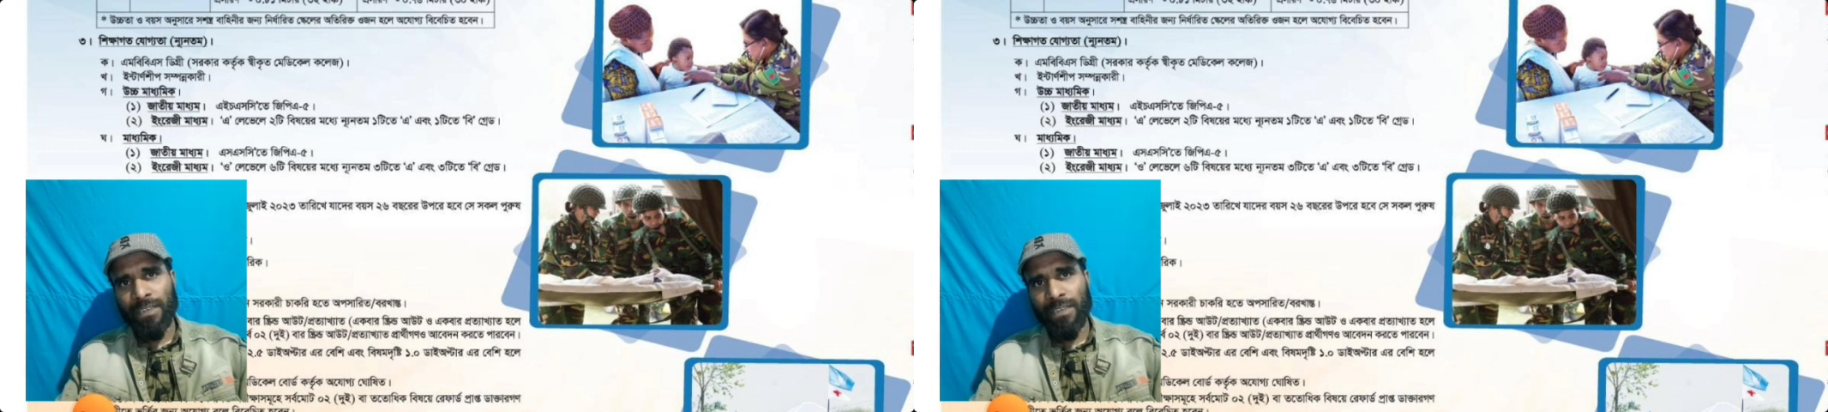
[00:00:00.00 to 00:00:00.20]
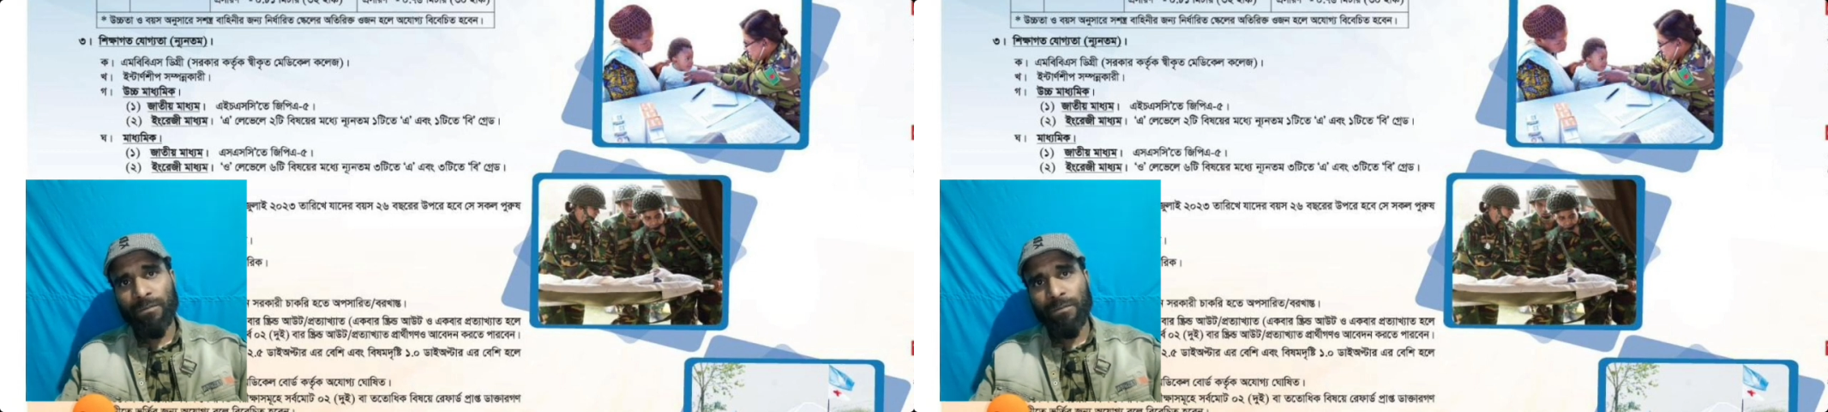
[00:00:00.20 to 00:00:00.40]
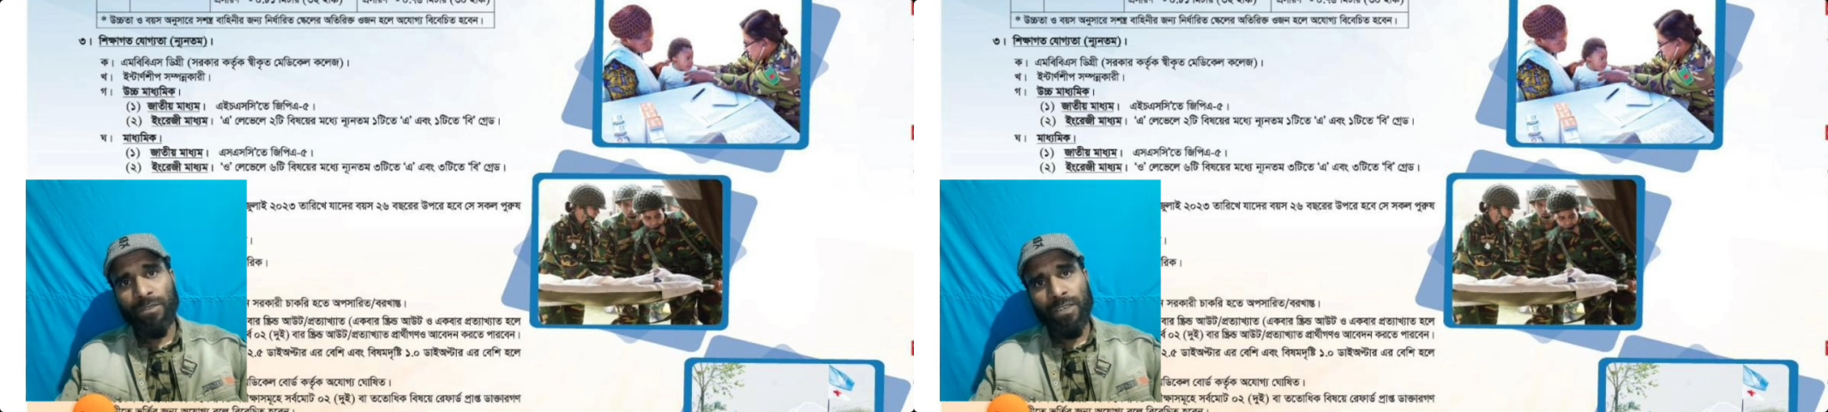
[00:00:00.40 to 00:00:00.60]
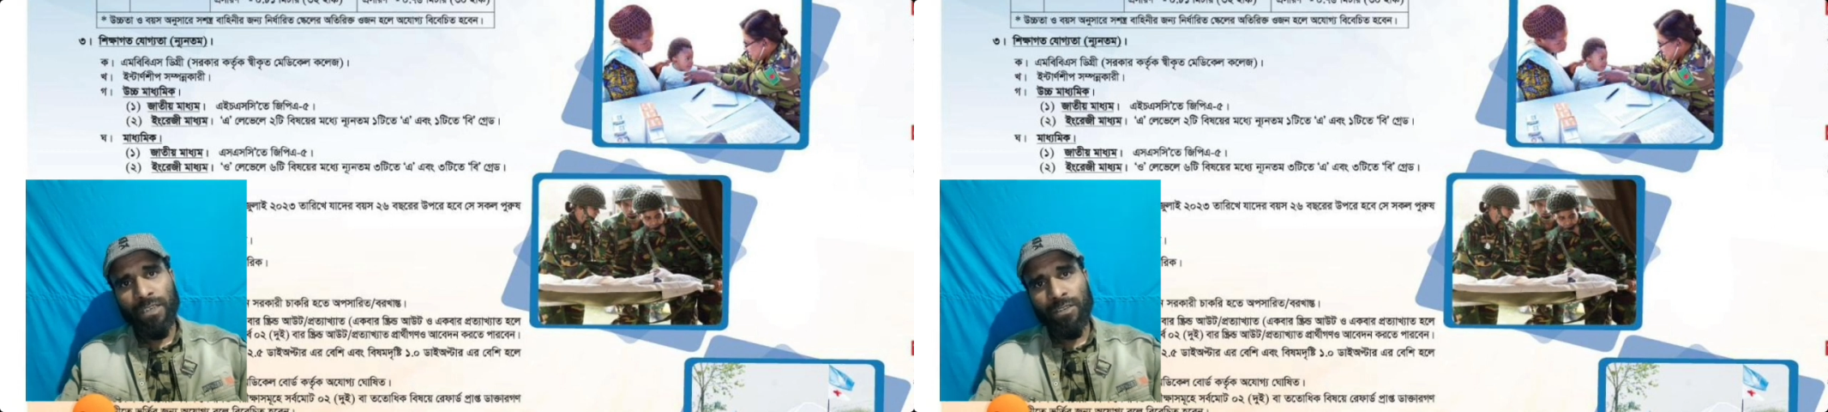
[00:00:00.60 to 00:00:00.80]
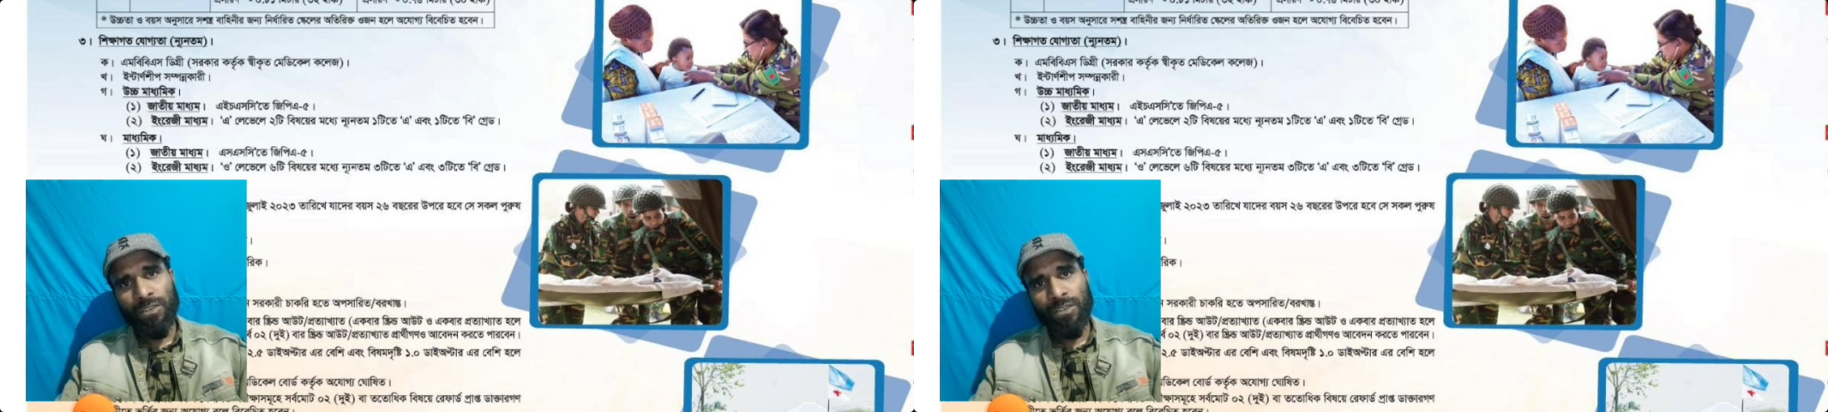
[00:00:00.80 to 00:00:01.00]

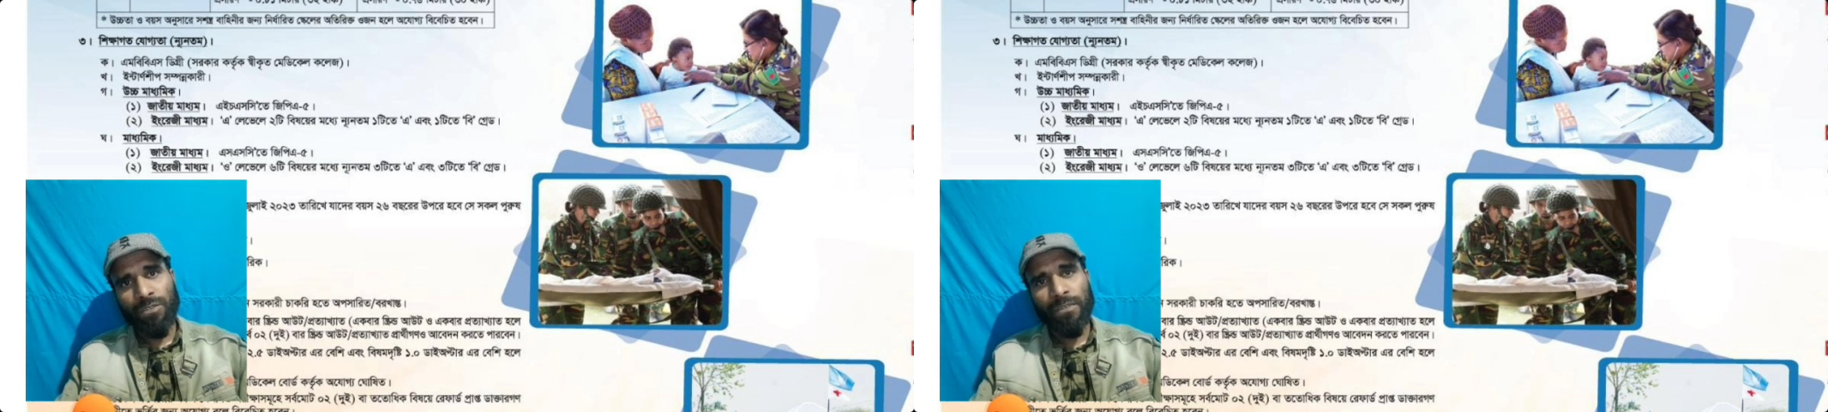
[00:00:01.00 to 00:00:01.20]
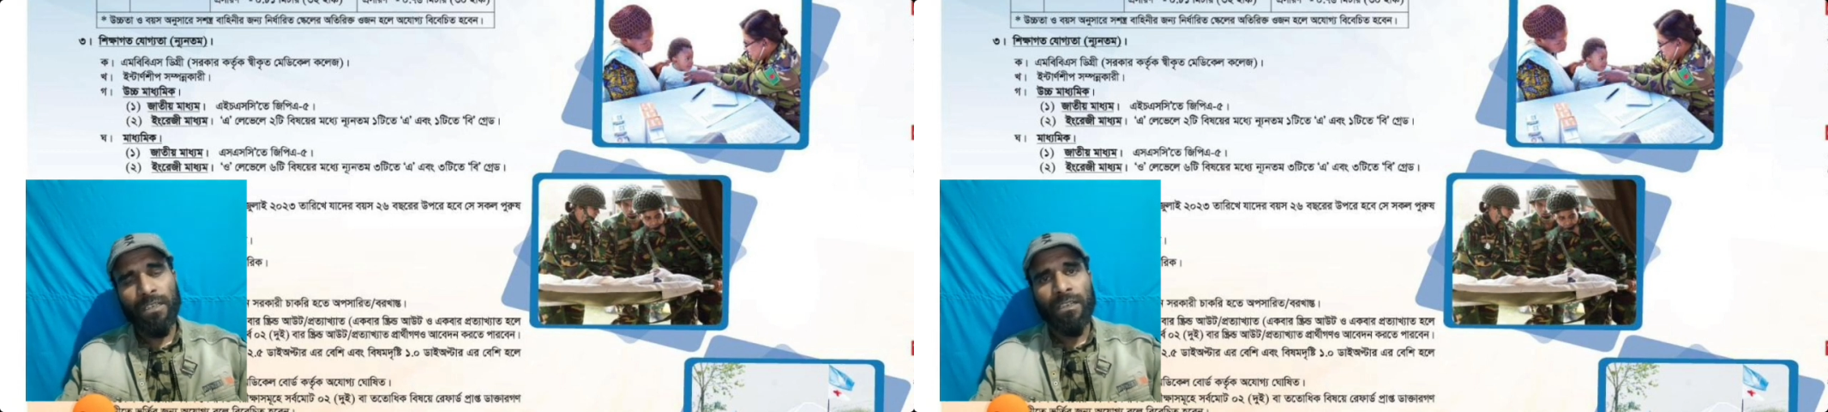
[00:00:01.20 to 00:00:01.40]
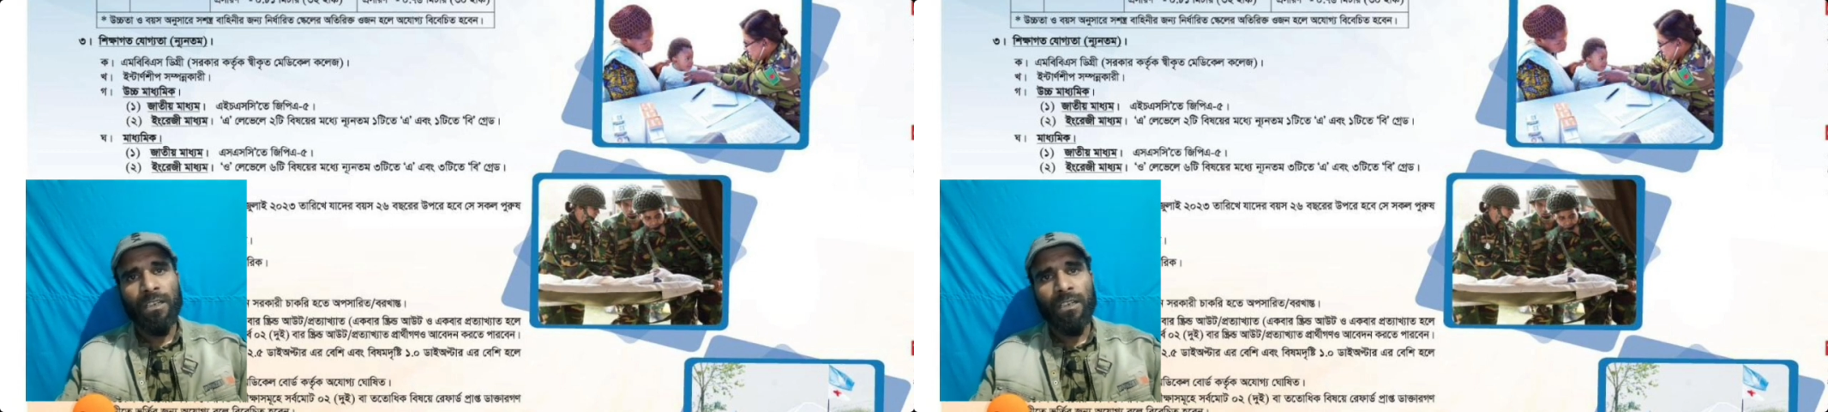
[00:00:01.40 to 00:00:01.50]
সম্পন্নকারী হতে হবে